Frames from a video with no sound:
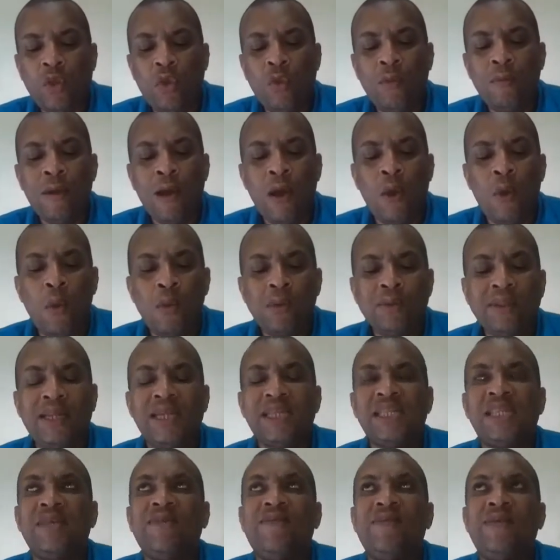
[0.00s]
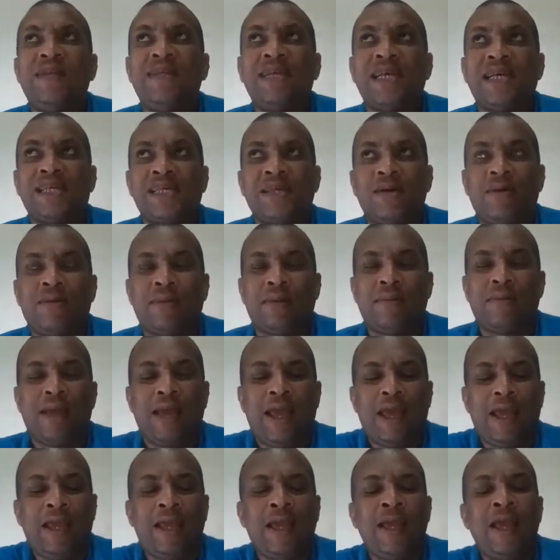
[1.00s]
Uma outra civilização
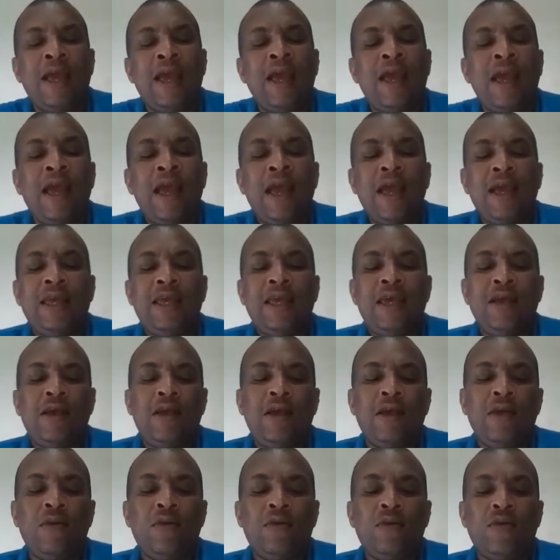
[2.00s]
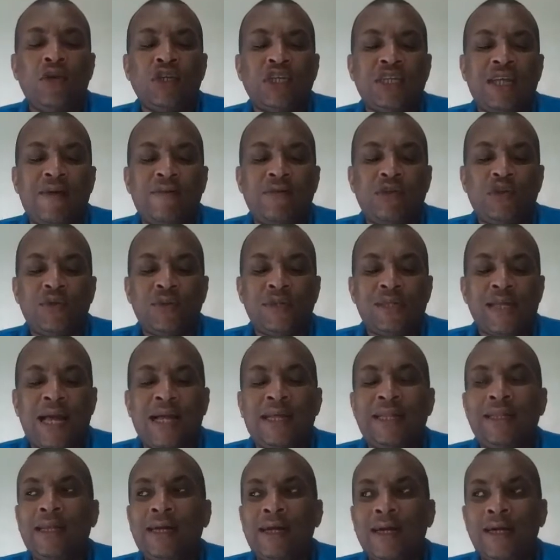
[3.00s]
também que gostava de
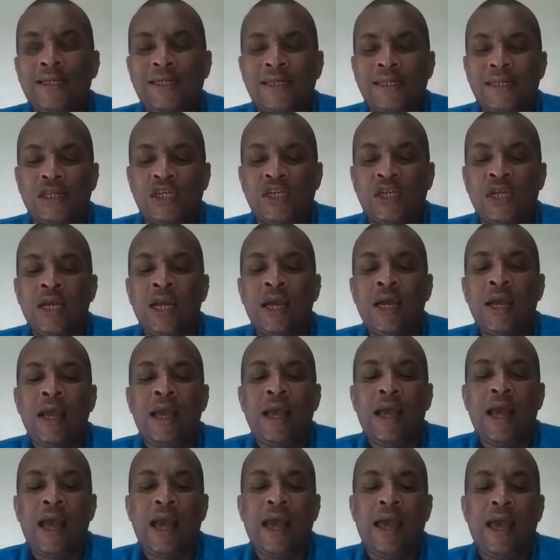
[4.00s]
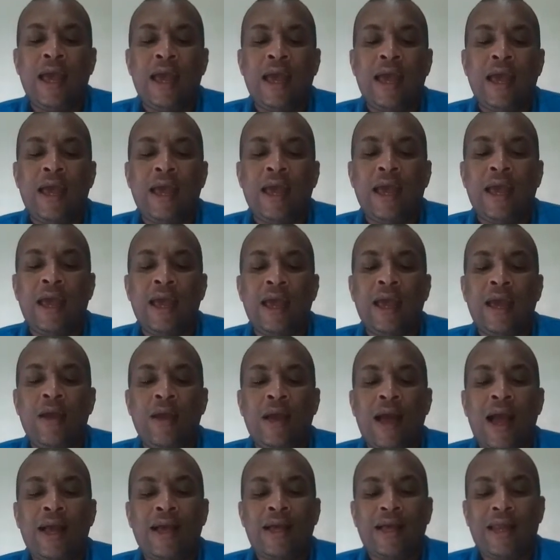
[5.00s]
usar danças é
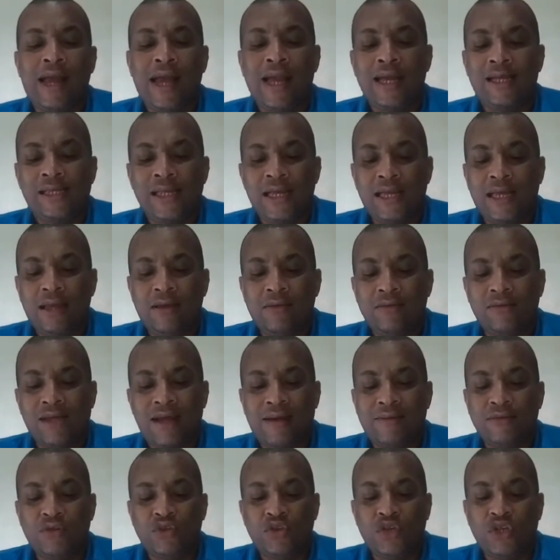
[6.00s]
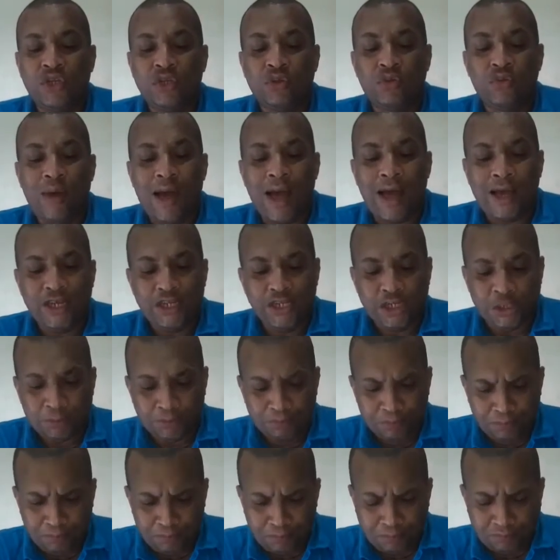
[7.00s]
a Grécia, que usava os rituais
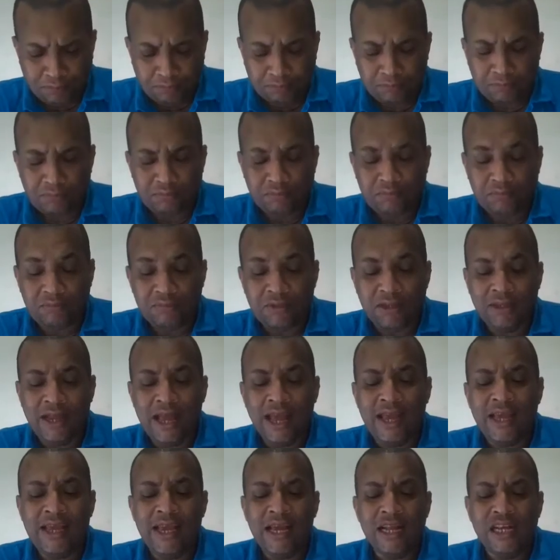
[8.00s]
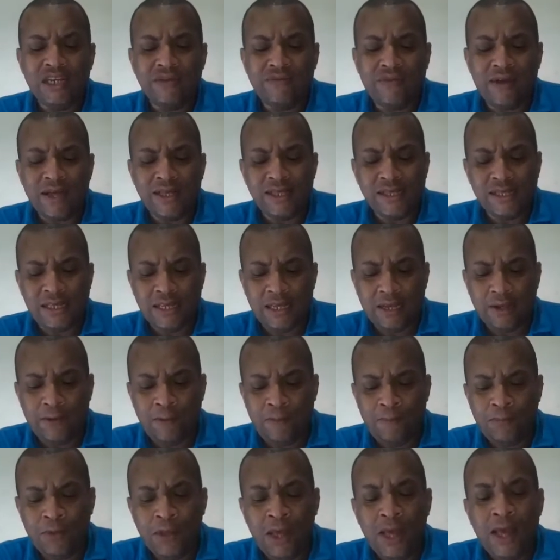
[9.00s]
né, que eles
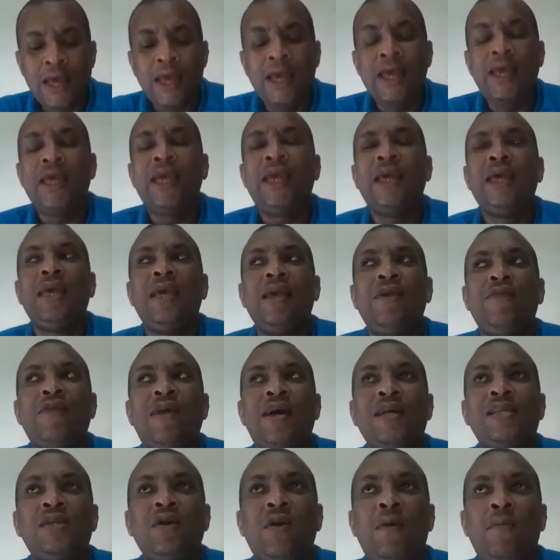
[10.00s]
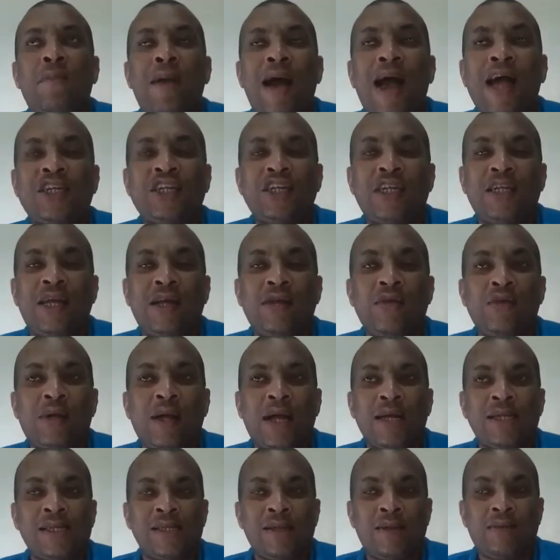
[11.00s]
faziam e faziam parte da
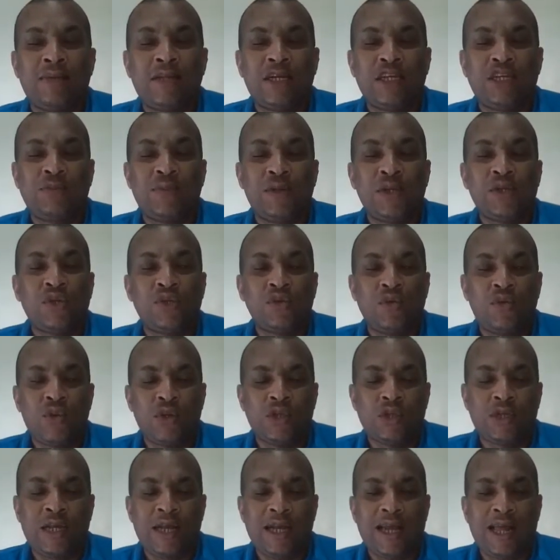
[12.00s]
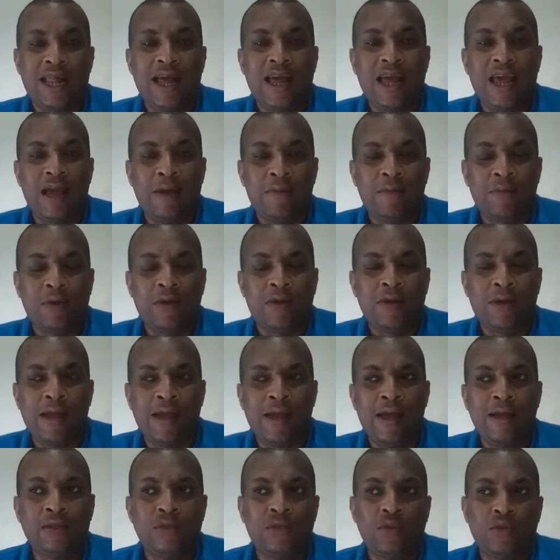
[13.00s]
educação das pessoas naquela época,
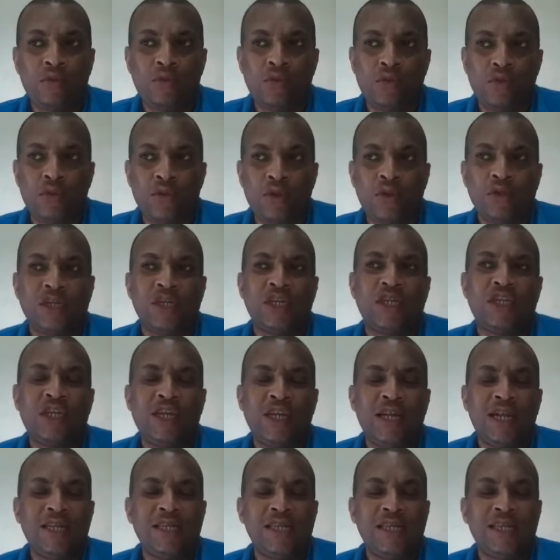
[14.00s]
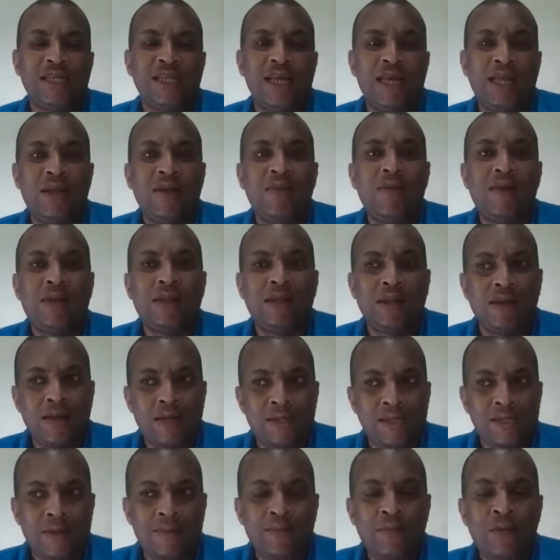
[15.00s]
né? Todo, ou seja, eles inseriam a
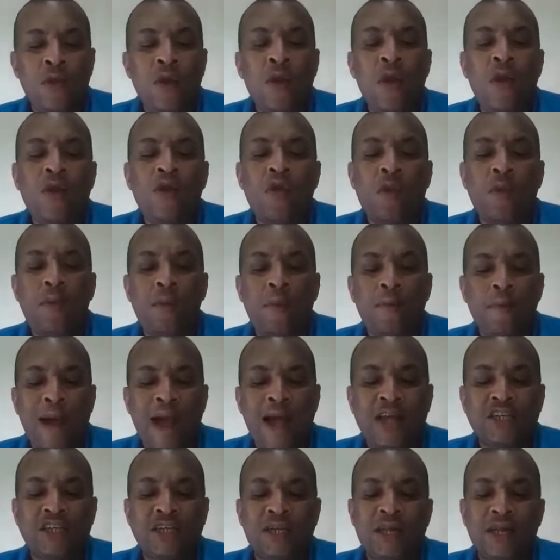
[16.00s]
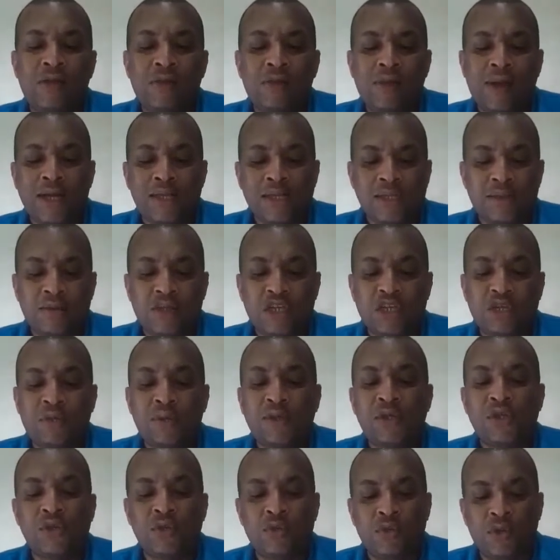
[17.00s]
dança como parte da educação das
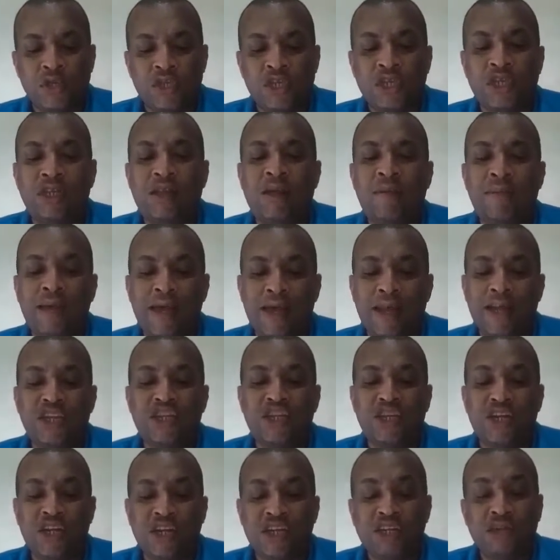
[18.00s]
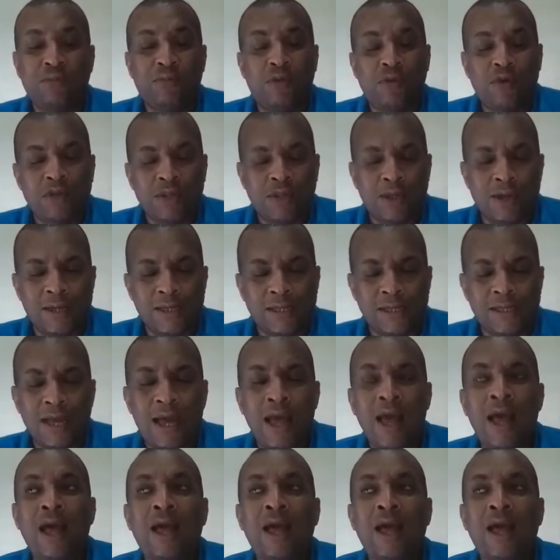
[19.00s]
pessoas, que também era de grande importância.